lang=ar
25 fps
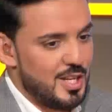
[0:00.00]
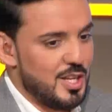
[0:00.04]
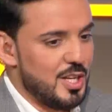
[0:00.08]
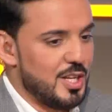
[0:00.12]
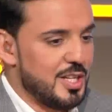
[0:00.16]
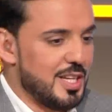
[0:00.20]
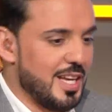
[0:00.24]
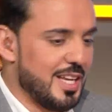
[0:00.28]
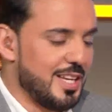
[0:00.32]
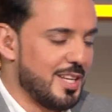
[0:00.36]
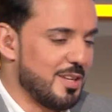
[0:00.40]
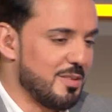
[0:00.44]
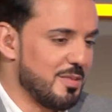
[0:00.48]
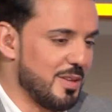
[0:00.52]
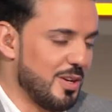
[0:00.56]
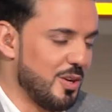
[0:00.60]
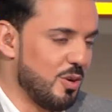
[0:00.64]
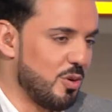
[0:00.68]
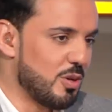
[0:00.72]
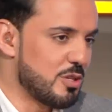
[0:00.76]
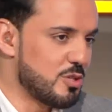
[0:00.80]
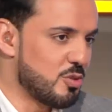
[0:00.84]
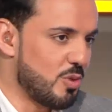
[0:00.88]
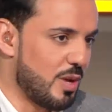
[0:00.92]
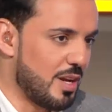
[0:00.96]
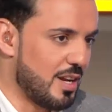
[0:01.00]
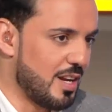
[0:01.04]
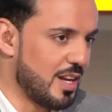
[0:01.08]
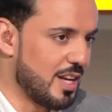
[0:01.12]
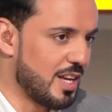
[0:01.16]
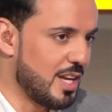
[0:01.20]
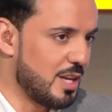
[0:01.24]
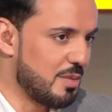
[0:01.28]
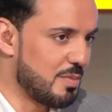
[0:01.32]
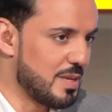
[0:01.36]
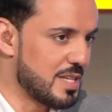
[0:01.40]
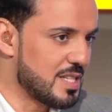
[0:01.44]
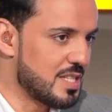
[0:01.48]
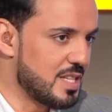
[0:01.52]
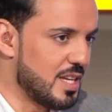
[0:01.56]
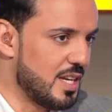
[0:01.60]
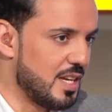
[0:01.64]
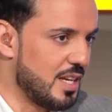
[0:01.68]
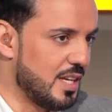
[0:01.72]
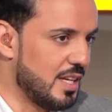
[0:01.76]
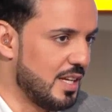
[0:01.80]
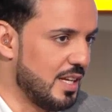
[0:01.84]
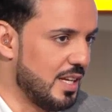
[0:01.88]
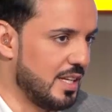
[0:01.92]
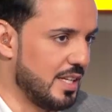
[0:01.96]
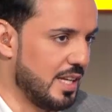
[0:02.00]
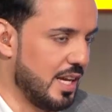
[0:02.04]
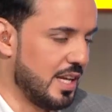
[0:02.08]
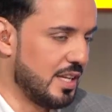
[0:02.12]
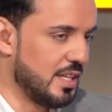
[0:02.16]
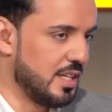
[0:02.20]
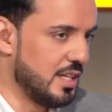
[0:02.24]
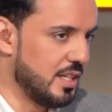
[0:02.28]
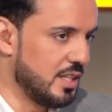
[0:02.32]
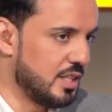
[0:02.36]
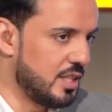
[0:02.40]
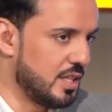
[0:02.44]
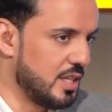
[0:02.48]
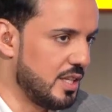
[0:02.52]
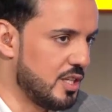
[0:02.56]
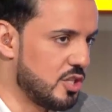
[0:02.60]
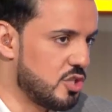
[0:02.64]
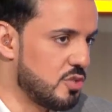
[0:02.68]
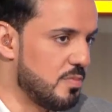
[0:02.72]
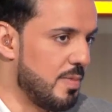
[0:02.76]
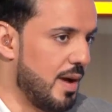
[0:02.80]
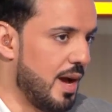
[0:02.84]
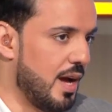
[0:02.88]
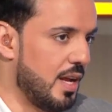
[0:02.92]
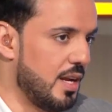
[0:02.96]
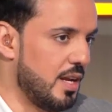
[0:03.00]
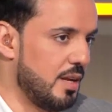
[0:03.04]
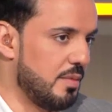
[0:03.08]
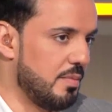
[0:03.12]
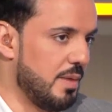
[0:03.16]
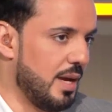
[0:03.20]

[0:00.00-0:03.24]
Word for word: يعني هو السؤال الاخير بس يعني انت اجمالا